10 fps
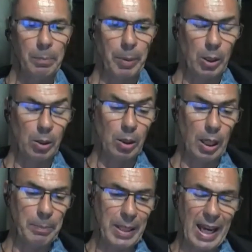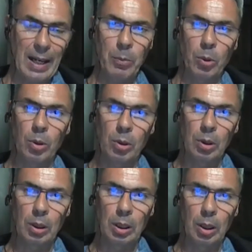però abbiamo
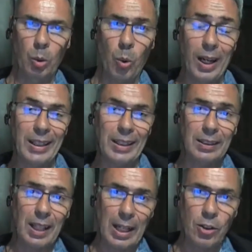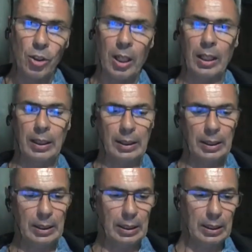eh, qualche traccia
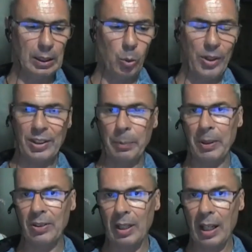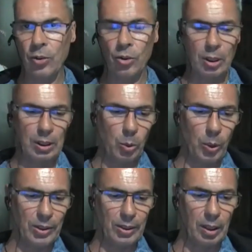di, di, questi passaggi, di
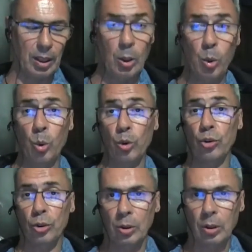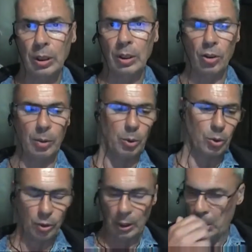queste incursioni, diciamo
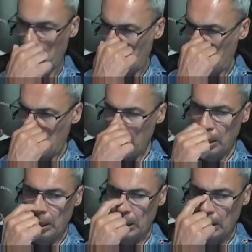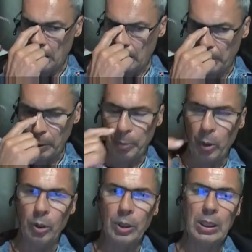così, eh, per
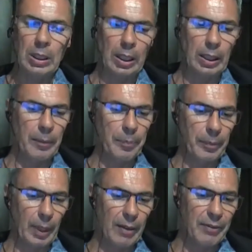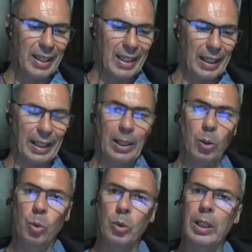poi ehm, avere
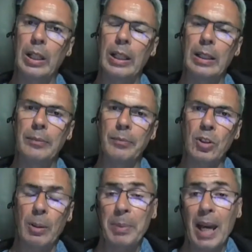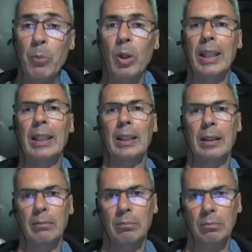un... Eh, sappiamo che